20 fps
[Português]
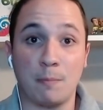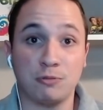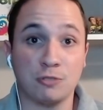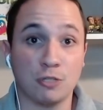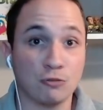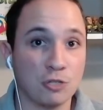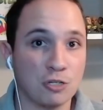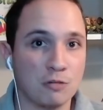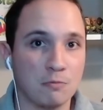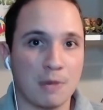Isso
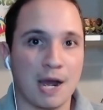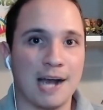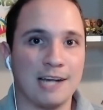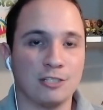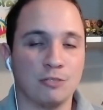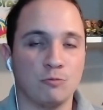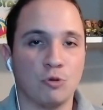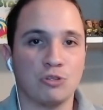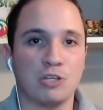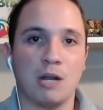ajuda demais o
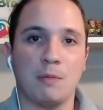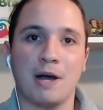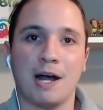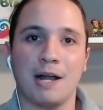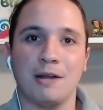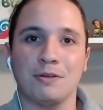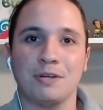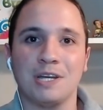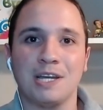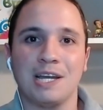meu
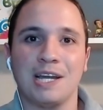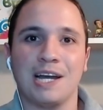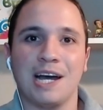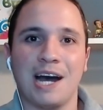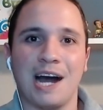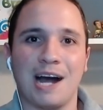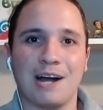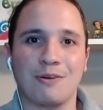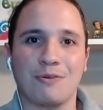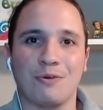trabalho
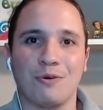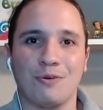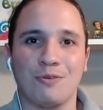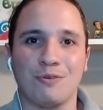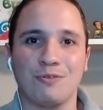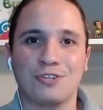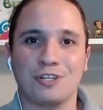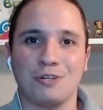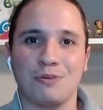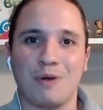a
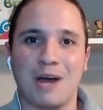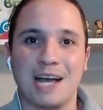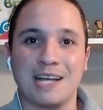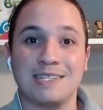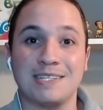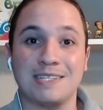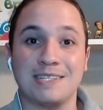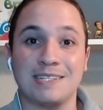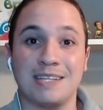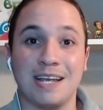continuar
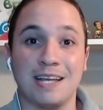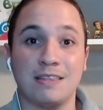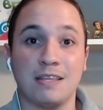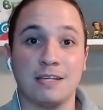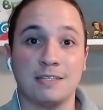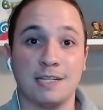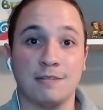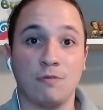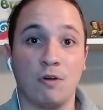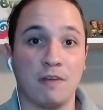se
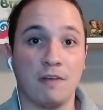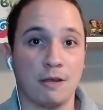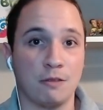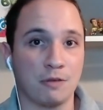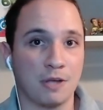desenvolvendo.